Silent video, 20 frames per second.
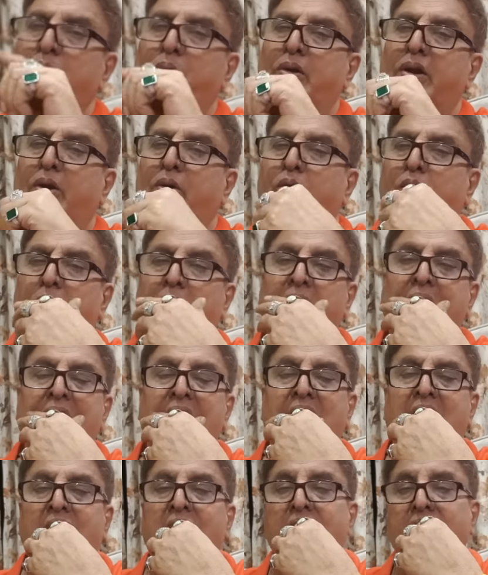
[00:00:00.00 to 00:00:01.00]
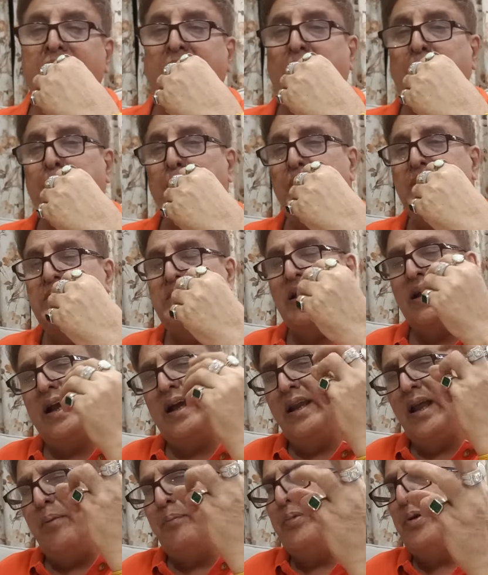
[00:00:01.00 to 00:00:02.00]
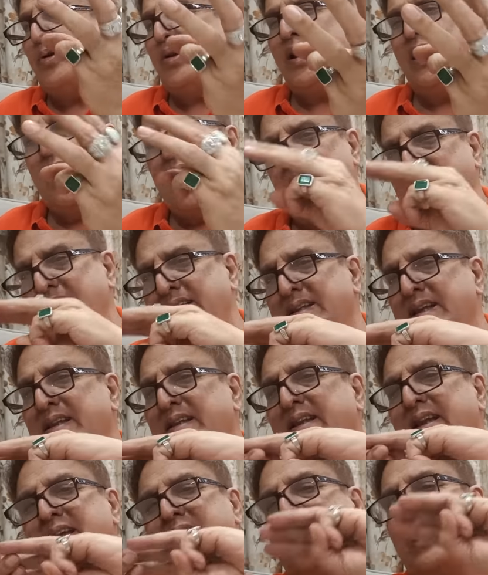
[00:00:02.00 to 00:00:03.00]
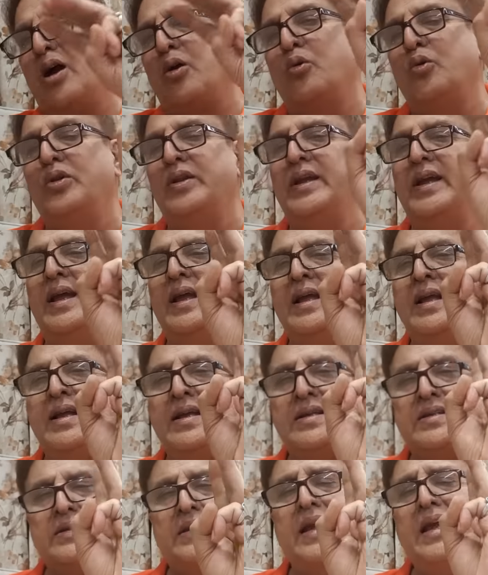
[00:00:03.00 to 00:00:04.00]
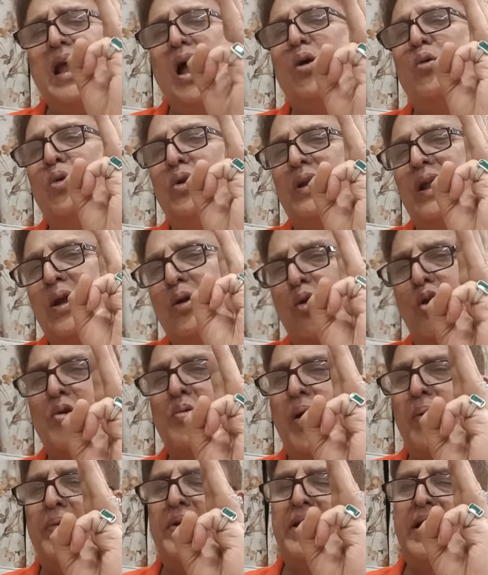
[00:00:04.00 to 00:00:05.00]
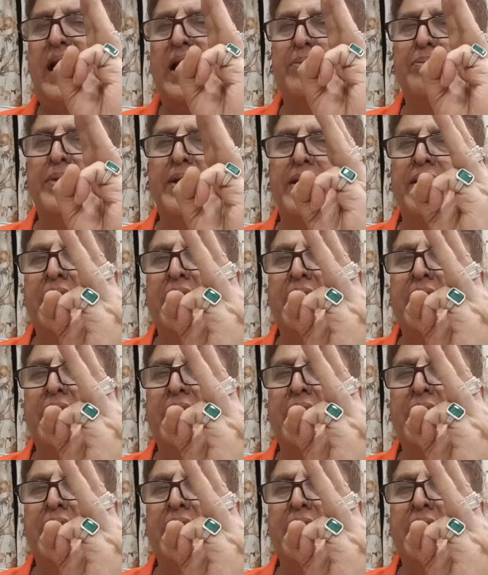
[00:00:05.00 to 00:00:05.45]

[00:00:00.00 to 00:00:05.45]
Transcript: উপরে করবেন তারপর যেখানে আপনি এটা লাগিয়েছেন তিনটে আঙুল দিয়ে সেই আঙুলটাই ওইভাবেই রাখবেন